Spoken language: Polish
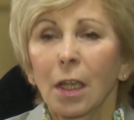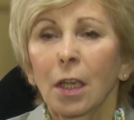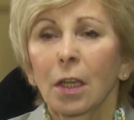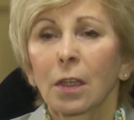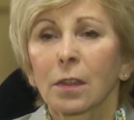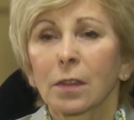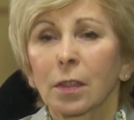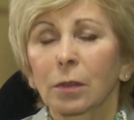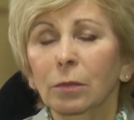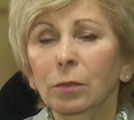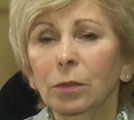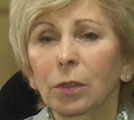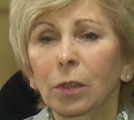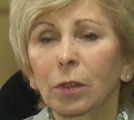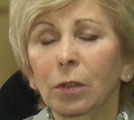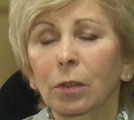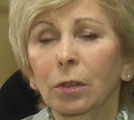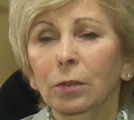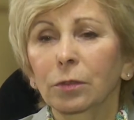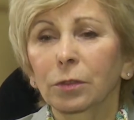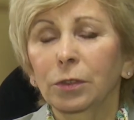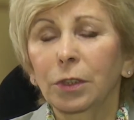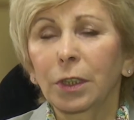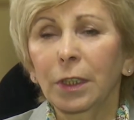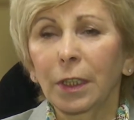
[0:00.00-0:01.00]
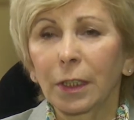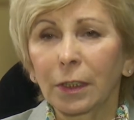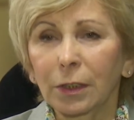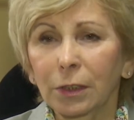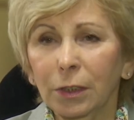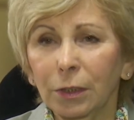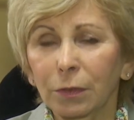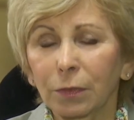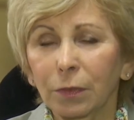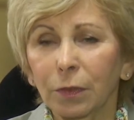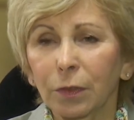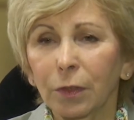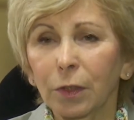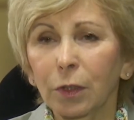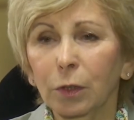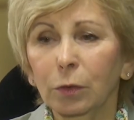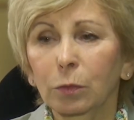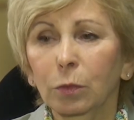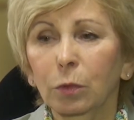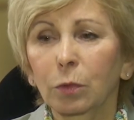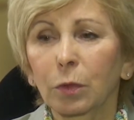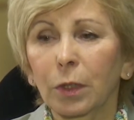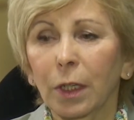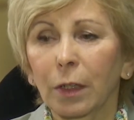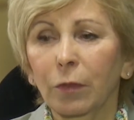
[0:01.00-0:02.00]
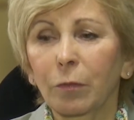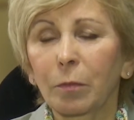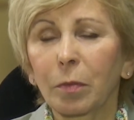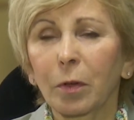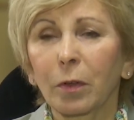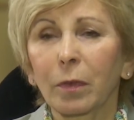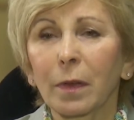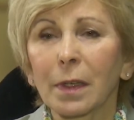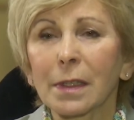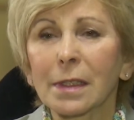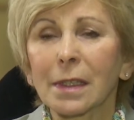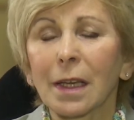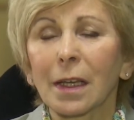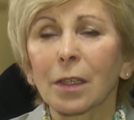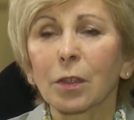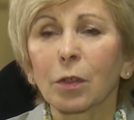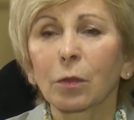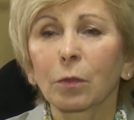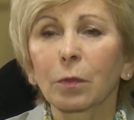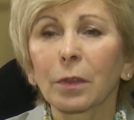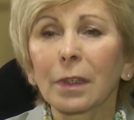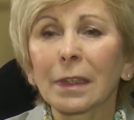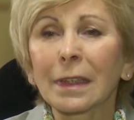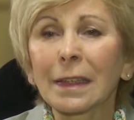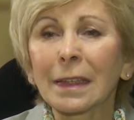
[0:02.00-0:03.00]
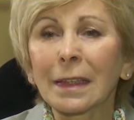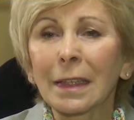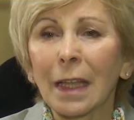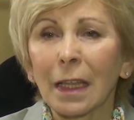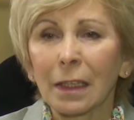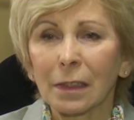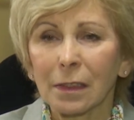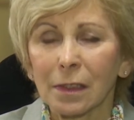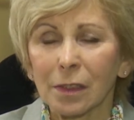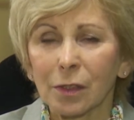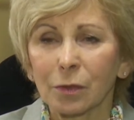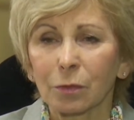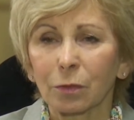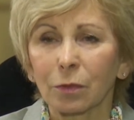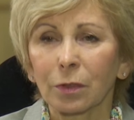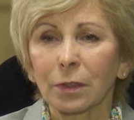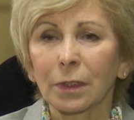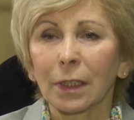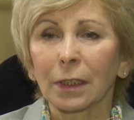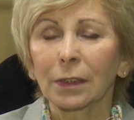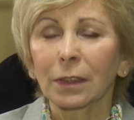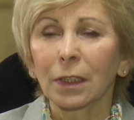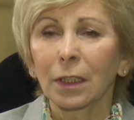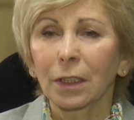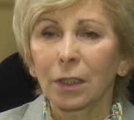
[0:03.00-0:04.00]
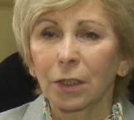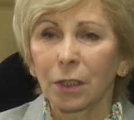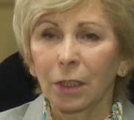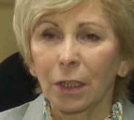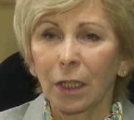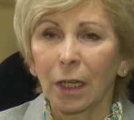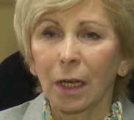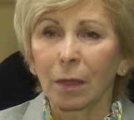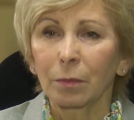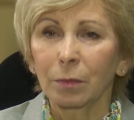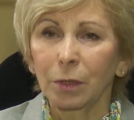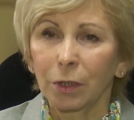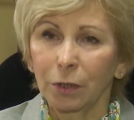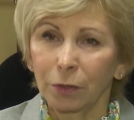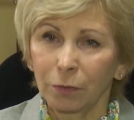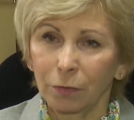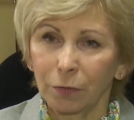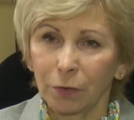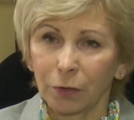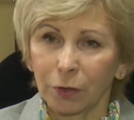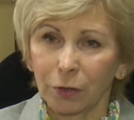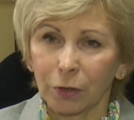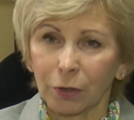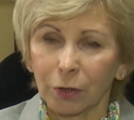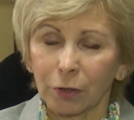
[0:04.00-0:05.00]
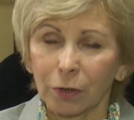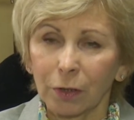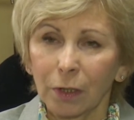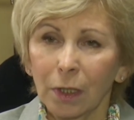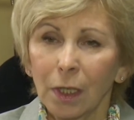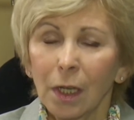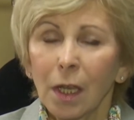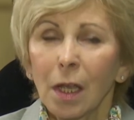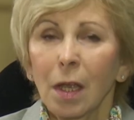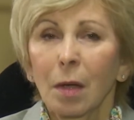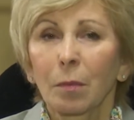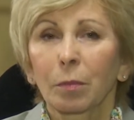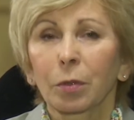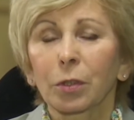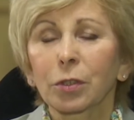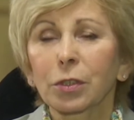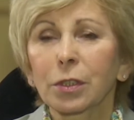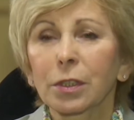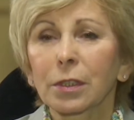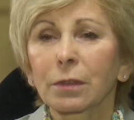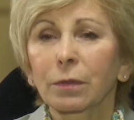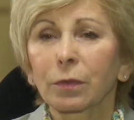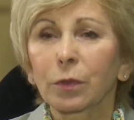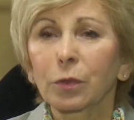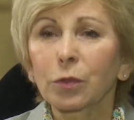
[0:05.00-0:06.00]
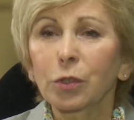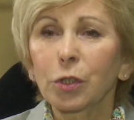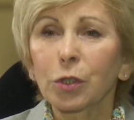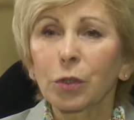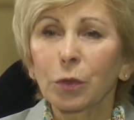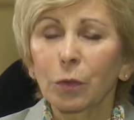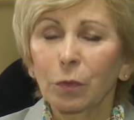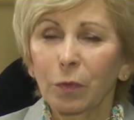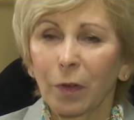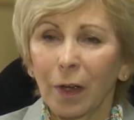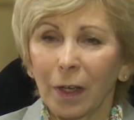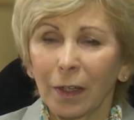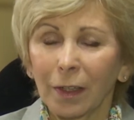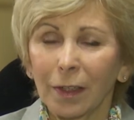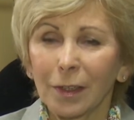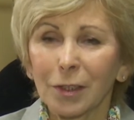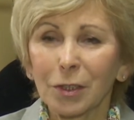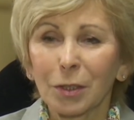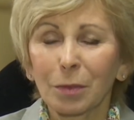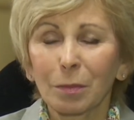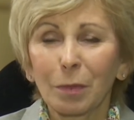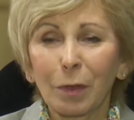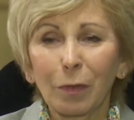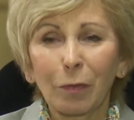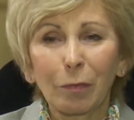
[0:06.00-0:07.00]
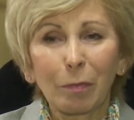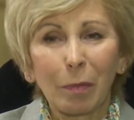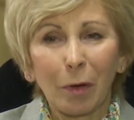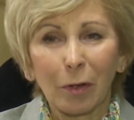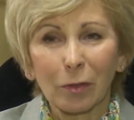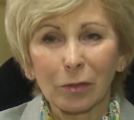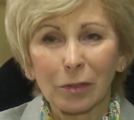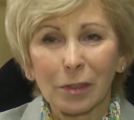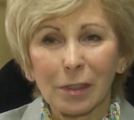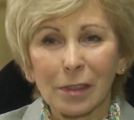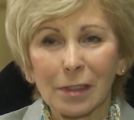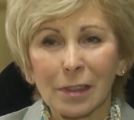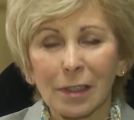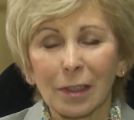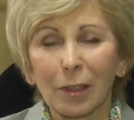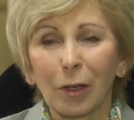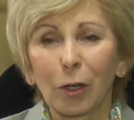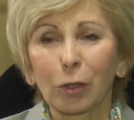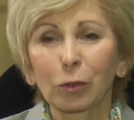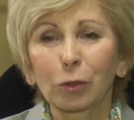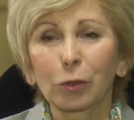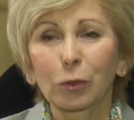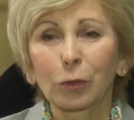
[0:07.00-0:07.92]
Są to dyrektywy, które wprowadzają nadzór nad klinikami in vitro. Proszę zwrócić uwagę, że my w Polsce od